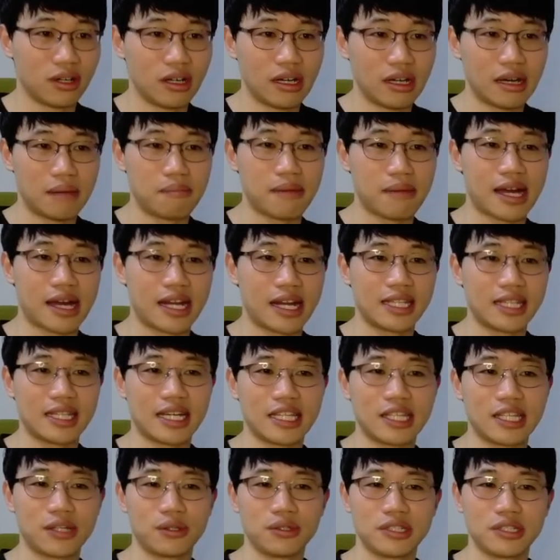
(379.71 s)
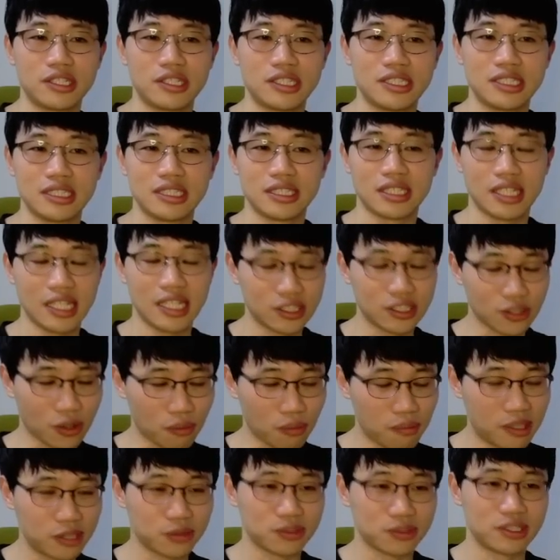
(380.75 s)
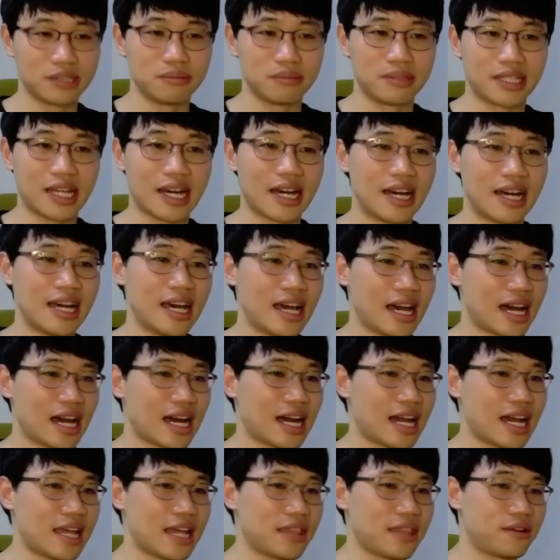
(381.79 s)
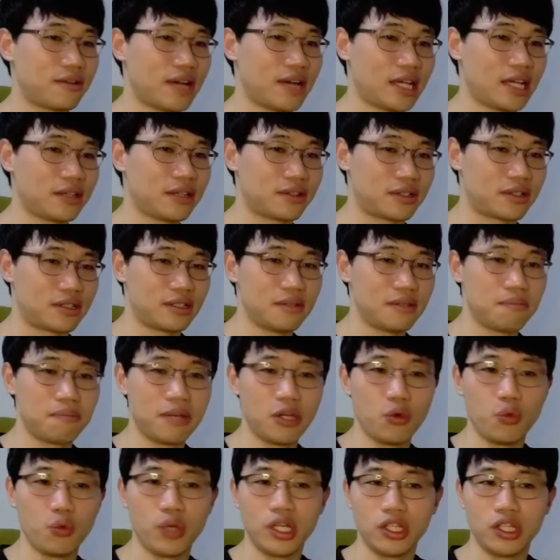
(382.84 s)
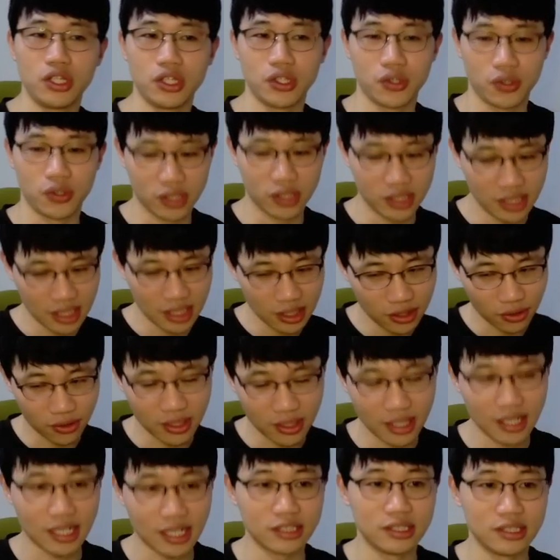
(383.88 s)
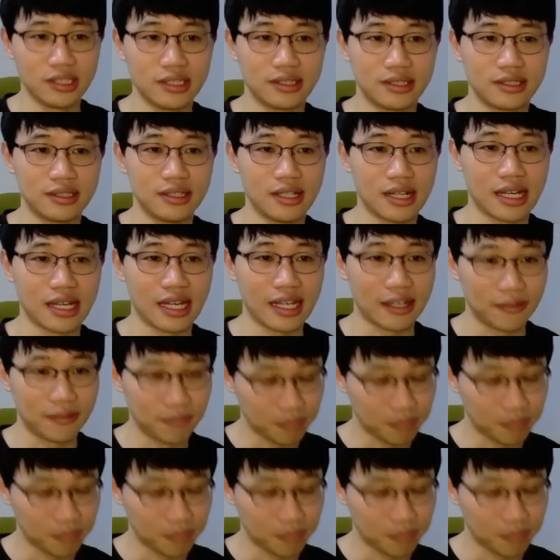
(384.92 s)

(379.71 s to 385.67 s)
말의 단위로 익히시는 게 정말 좋습니다 I'd rather be with you 그냥 너랑 같이 있을래